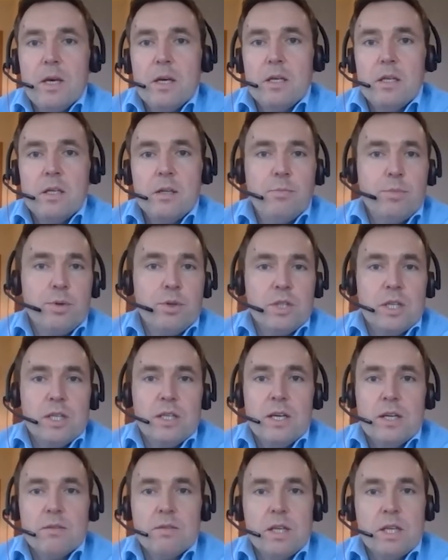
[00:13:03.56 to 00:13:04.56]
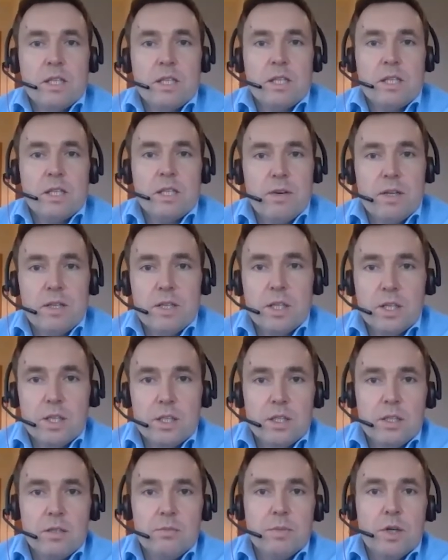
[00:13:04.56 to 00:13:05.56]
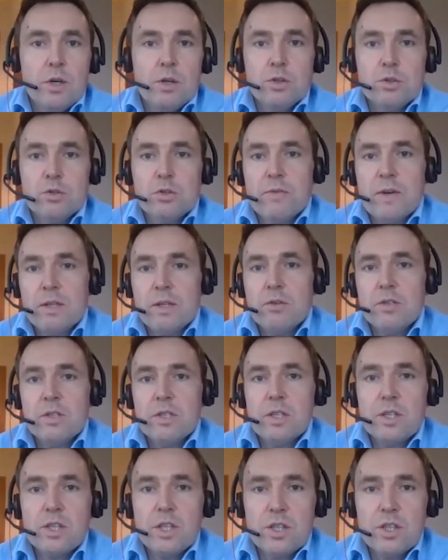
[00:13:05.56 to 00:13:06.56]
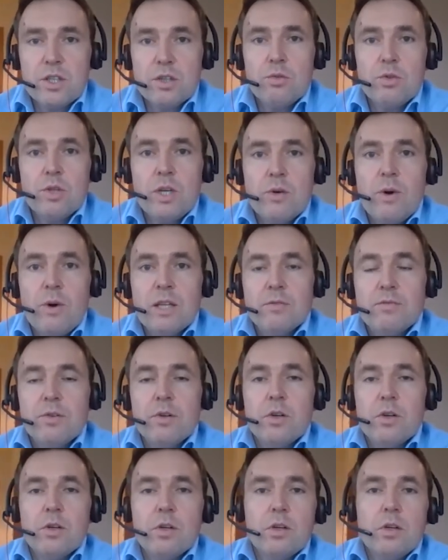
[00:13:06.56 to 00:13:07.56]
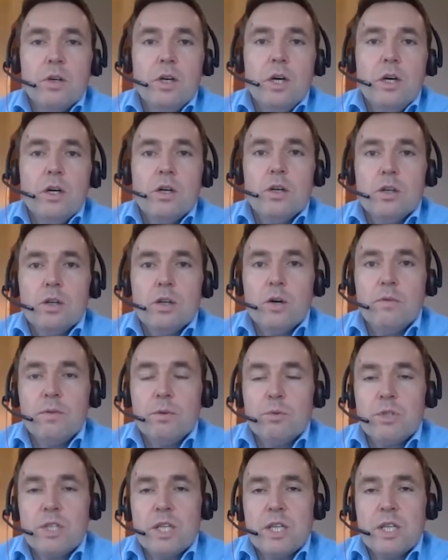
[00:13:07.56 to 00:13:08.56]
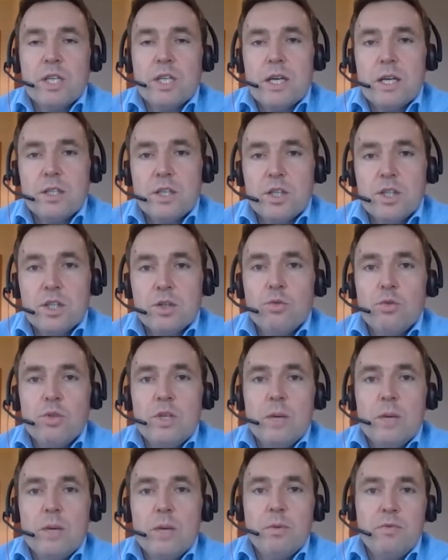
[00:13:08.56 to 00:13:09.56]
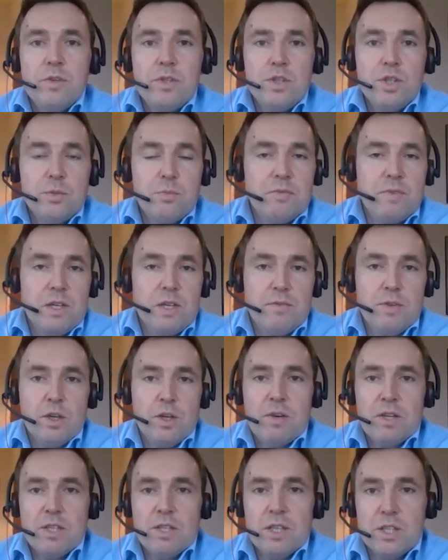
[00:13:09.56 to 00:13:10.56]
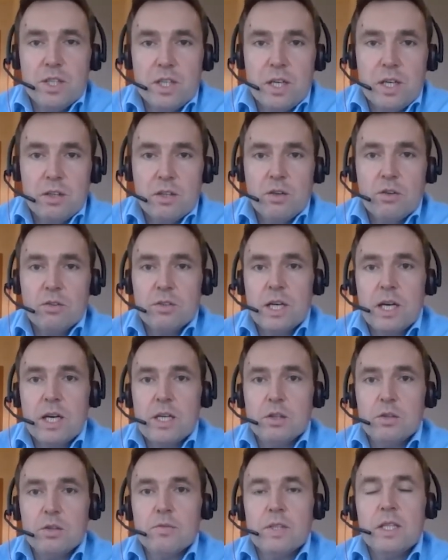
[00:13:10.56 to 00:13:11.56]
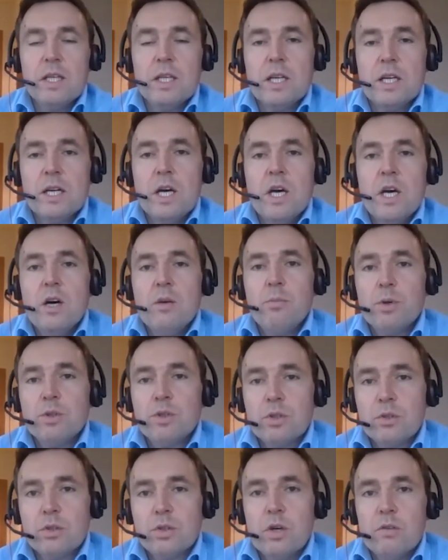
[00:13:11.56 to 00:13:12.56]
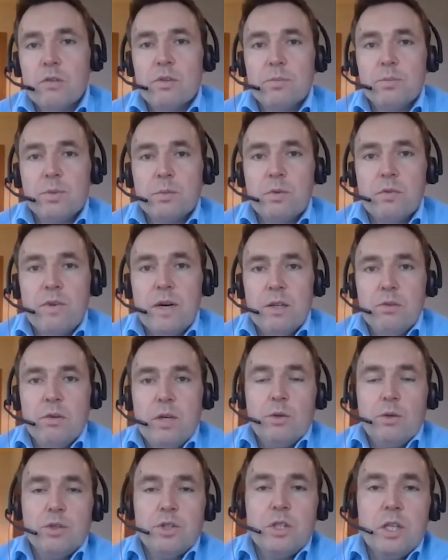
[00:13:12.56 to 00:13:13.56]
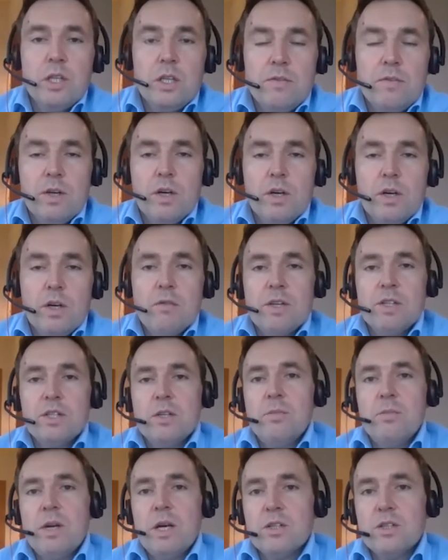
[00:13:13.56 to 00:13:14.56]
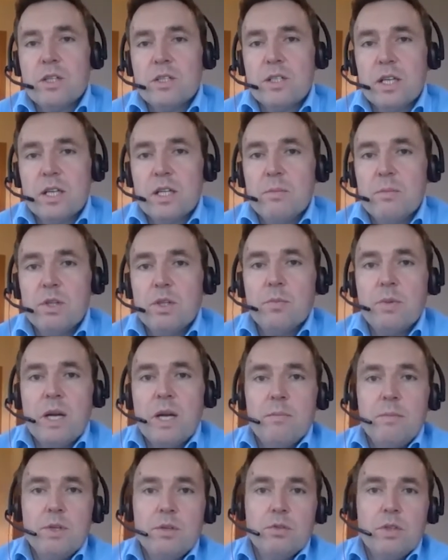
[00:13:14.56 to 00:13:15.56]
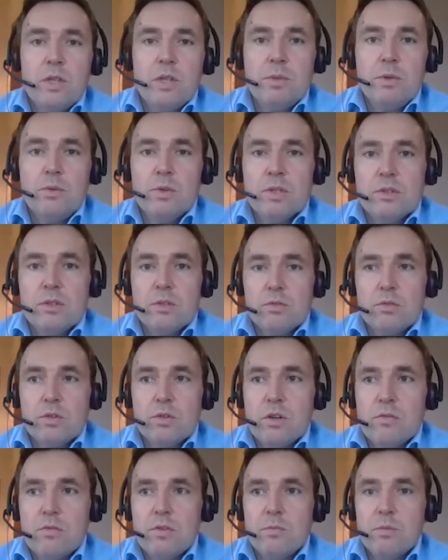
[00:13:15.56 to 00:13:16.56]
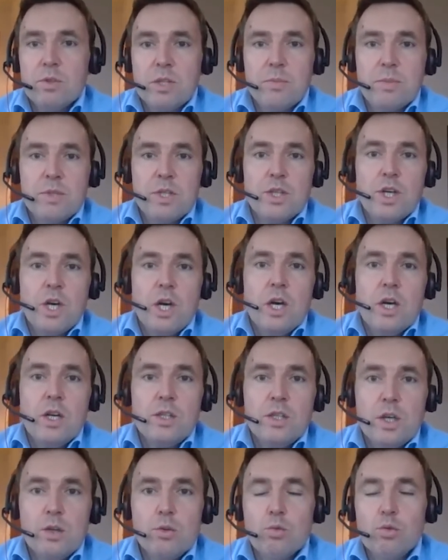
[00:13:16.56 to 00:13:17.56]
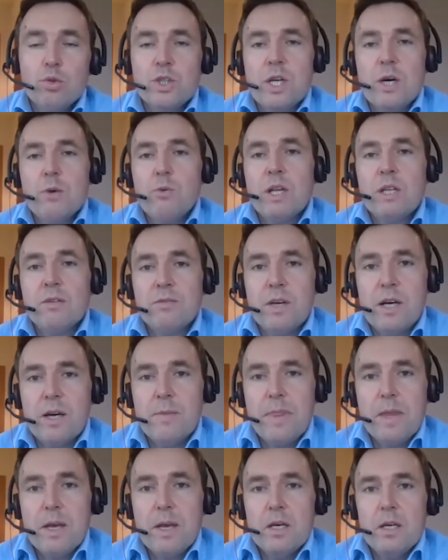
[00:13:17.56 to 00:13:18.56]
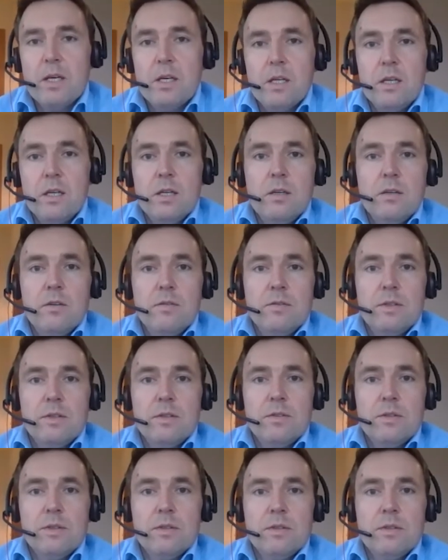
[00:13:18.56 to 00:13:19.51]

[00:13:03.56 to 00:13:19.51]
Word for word: e, proceder tak zwanych e, oszustw VAT-owskich, gdzie szczególnie łatwo o, o, o wyłudzenia, gdzie szczególnie powinniśmy weryfikować naszych kontrahentów. I tak jak początkowo próbowano jakoś identyfikować te branże z takimi dobrami, które były stosunkowo, można powiedzieć, nieduże, łatwe e, w,